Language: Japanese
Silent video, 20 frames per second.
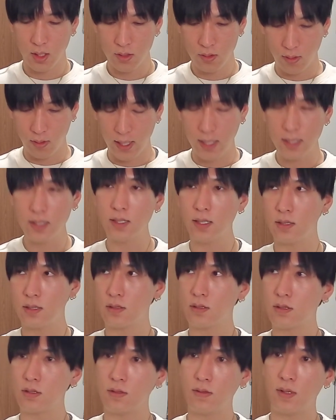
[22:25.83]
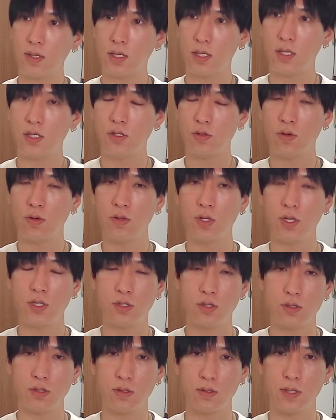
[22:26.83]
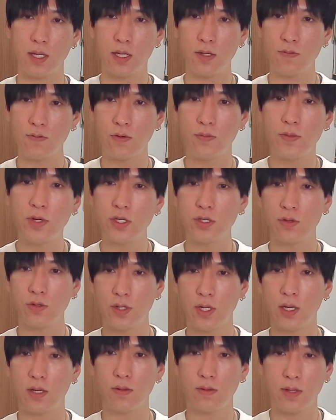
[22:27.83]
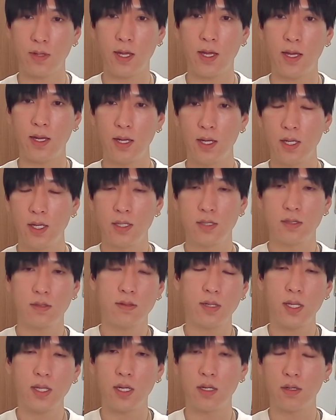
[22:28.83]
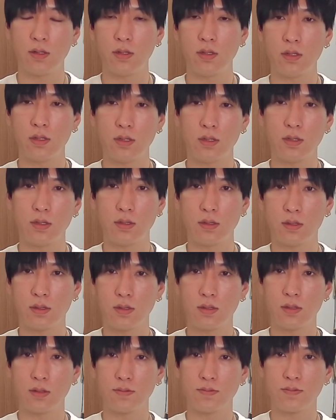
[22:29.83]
のを判断する上で非常に重要なインフォメーションになるので、そこはね、あのー、